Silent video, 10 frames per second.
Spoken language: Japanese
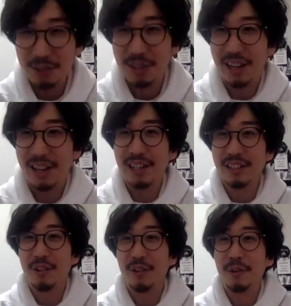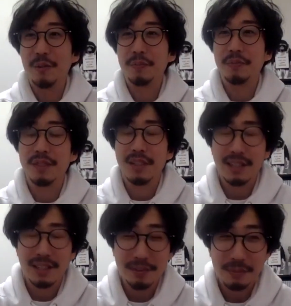うか、あの、
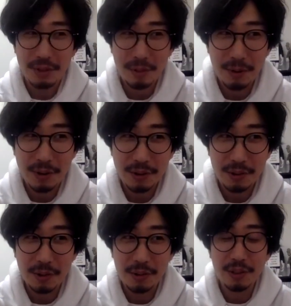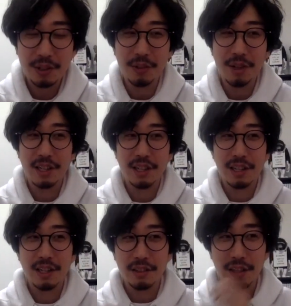僕も広告業界で
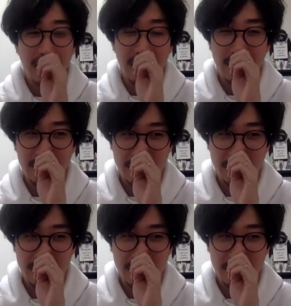ディレクター